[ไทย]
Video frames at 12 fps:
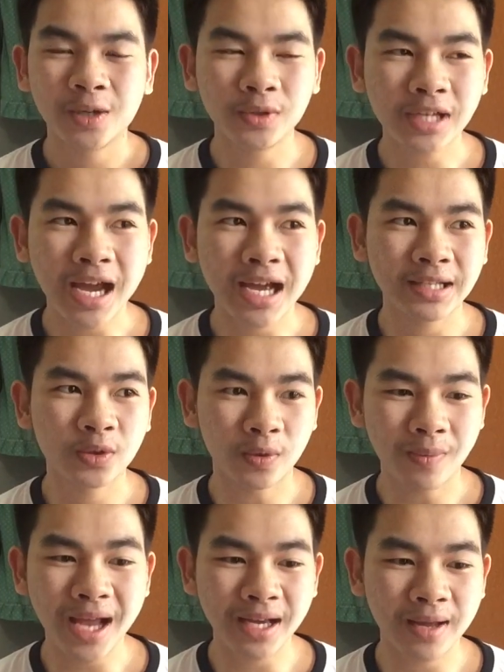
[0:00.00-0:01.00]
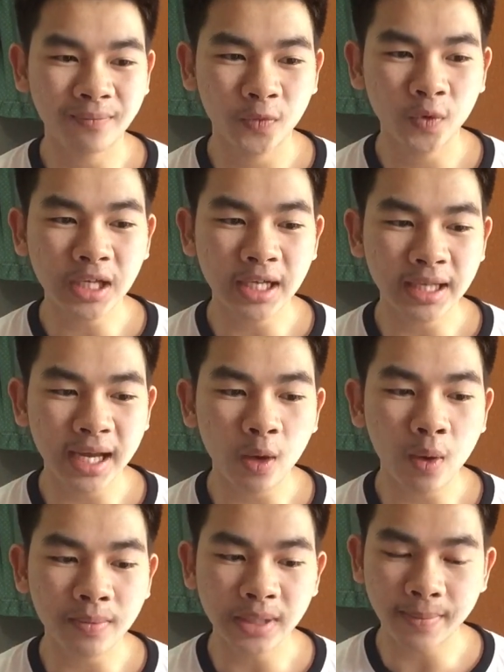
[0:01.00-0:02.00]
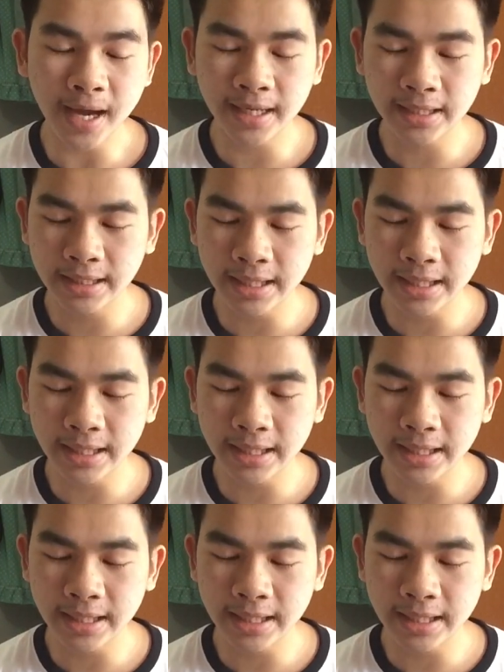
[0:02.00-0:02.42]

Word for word: นุชาส่วนมากเนี่ยนุชาจะให้ความสำคัญ